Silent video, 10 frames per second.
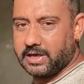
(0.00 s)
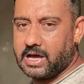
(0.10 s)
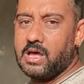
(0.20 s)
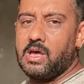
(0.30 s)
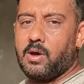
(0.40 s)

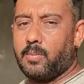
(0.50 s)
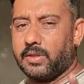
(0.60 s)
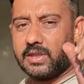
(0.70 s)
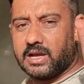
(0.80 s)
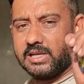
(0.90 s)
पड़ेगा
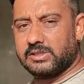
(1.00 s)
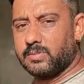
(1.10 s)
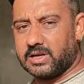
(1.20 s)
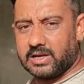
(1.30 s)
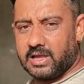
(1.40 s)
15
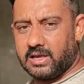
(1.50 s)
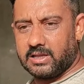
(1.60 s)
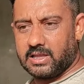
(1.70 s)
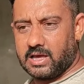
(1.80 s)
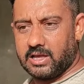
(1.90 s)
इंच में
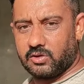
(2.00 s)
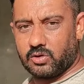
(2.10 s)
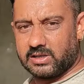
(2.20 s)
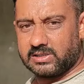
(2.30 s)
कटिंग करना है तो